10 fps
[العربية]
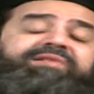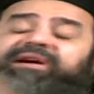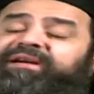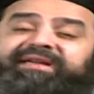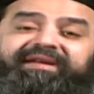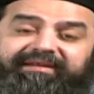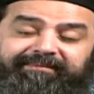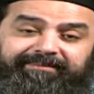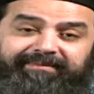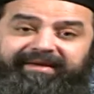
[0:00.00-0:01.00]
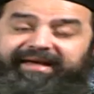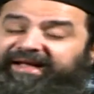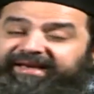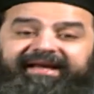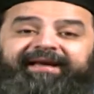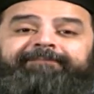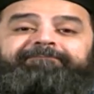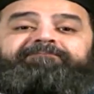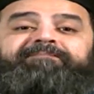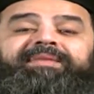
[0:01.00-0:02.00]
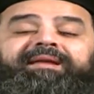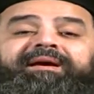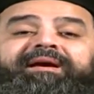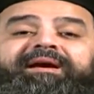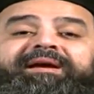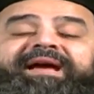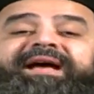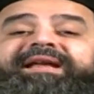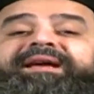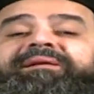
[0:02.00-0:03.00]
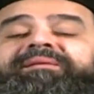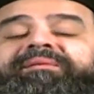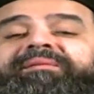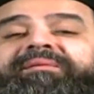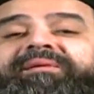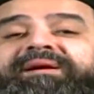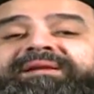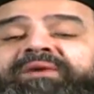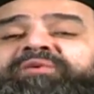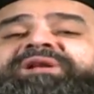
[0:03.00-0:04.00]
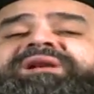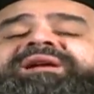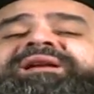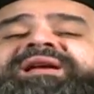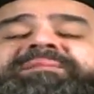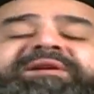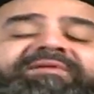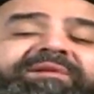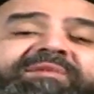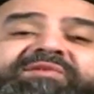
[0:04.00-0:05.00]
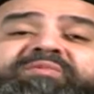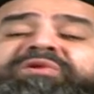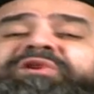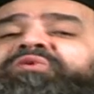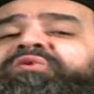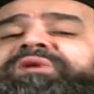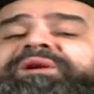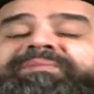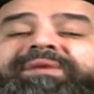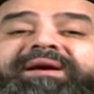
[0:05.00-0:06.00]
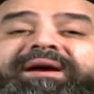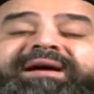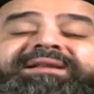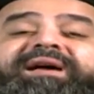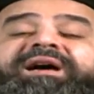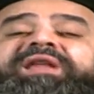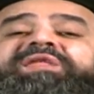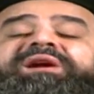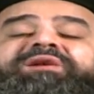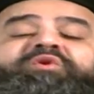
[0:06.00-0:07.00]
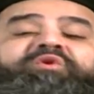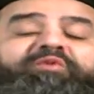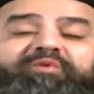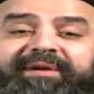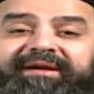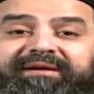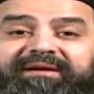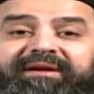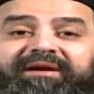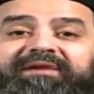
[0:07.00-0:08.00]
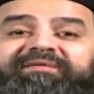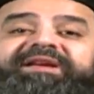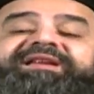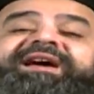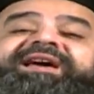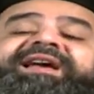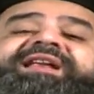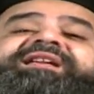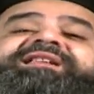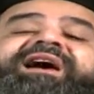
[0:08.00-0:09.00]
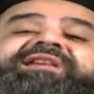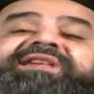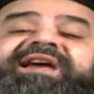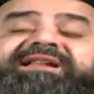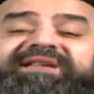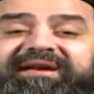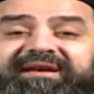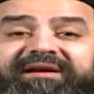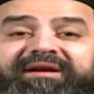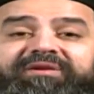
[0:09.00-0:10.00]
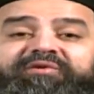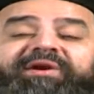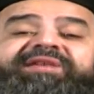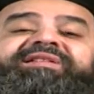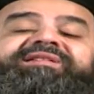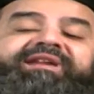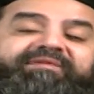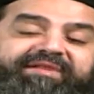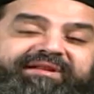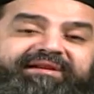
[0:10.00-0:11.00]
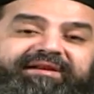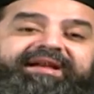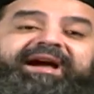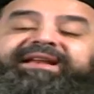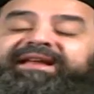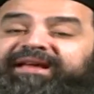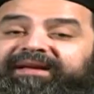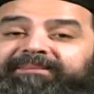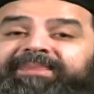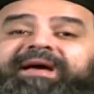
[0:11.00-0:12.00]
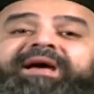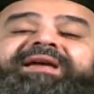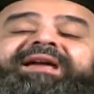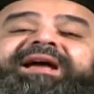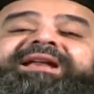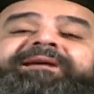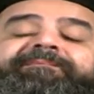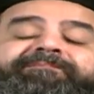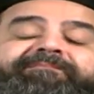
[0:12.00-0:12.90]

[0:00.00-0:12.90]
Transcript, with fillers: ظاهر كده يعني ايه يعني داود النبي في المزمور يقول عند كثرة همومي في داخلي تعزياتك تلذذ نفسي يعني ايه يعني